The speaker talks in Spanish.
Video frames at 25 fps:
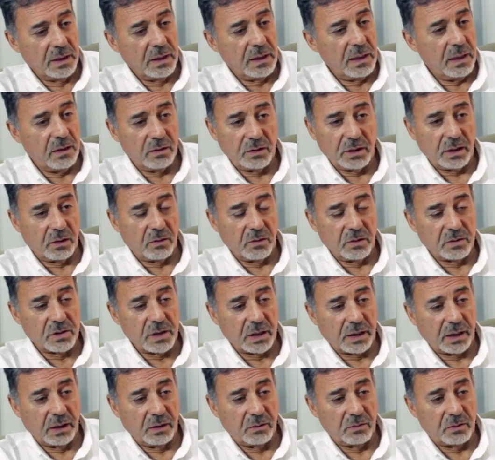La otra
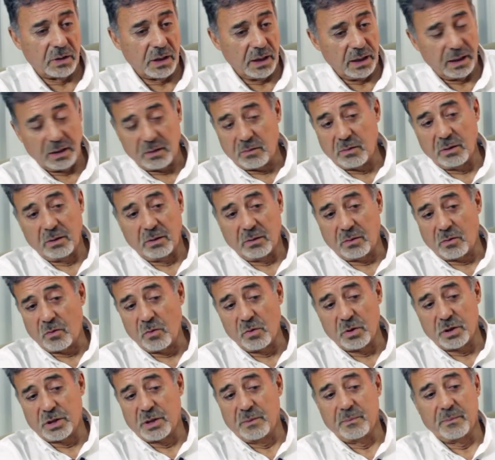cosa que ustedes cuando
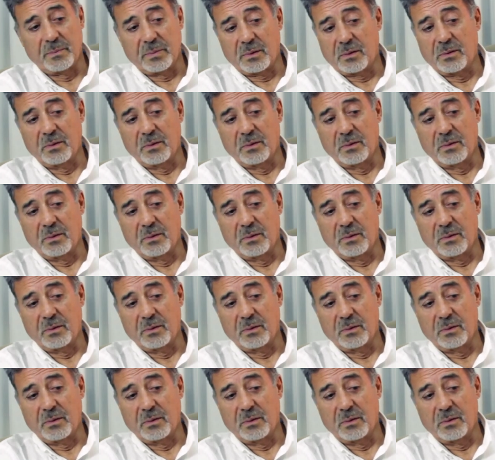cursen,